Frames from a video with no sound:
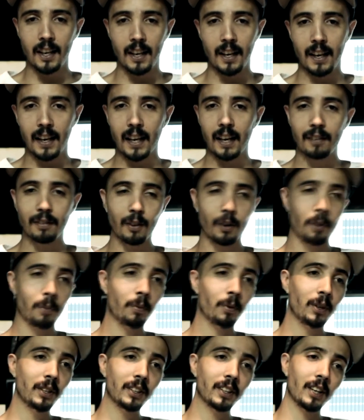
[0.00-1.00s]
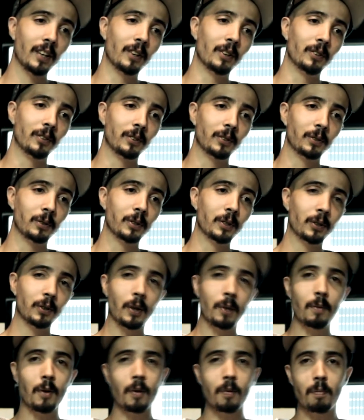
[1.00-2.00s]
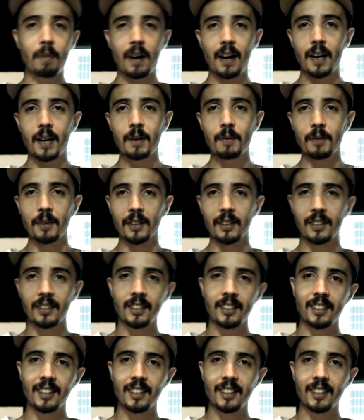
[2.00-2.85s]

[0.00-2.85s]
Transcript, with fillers: Aí ela falou, pô, então, o Wildo é meu pai, mano.